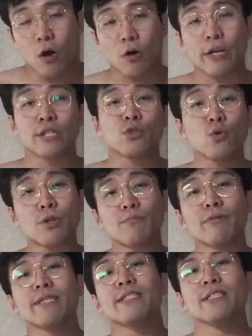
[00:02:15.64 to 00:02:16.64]
어깨 숄더
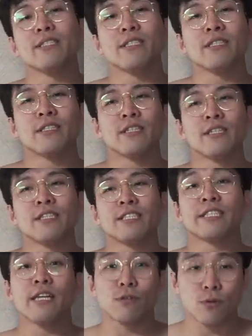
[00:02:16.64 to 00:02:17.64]
프레스를
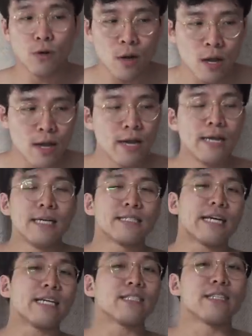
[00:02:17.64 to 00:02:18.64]
시작으로
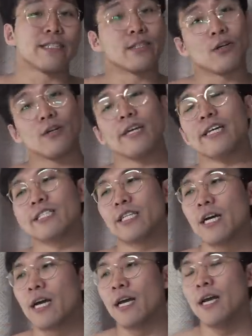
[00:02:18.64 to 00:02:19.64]
사이드 레터럴 레이즈,
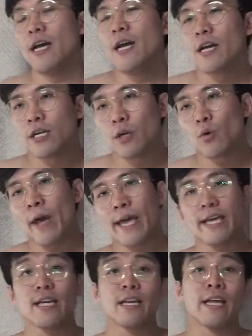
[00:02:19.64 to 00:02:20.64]
그리고
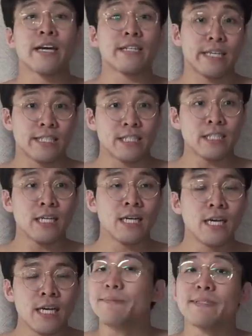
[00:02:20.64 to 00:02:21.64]
행잉 레그레이즈,
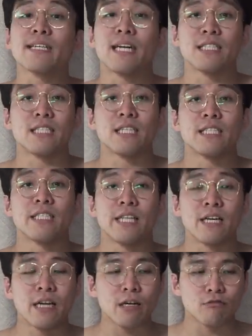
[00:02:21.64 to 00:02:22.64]
딥스까지
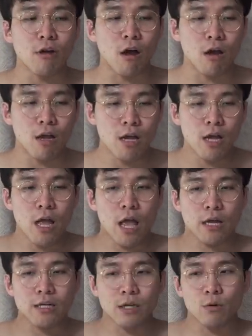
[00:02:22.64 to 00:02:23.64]
진행을 했고요.
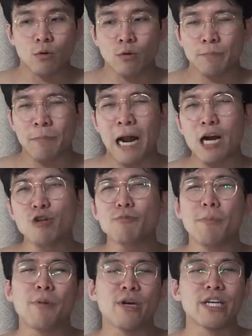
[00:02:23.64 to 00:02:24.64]
그리고
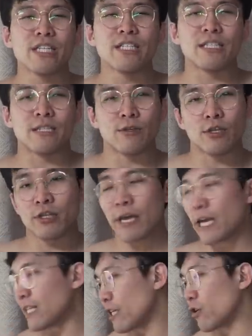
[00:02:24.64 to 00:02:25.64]
팔굽혀펴기는 여기
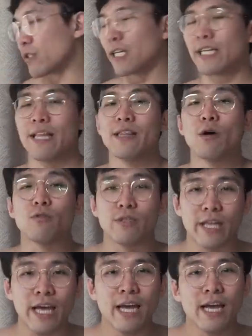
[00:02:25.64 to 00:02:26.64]
해당 영상에는 안
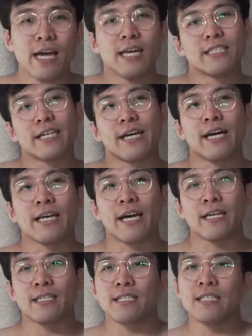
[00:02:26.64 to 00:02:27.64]
나오는데 제가
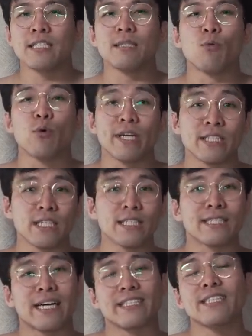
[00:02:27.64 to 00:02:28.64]
약 이십오
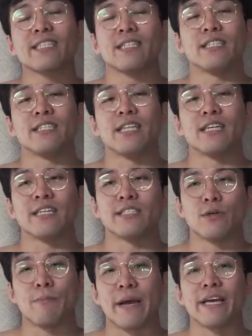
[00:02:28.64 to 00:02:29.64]
개씩 사 세트를 진행을
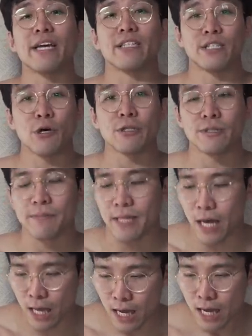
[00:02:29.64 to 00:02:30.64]
해서 백 개를 채웠습니다.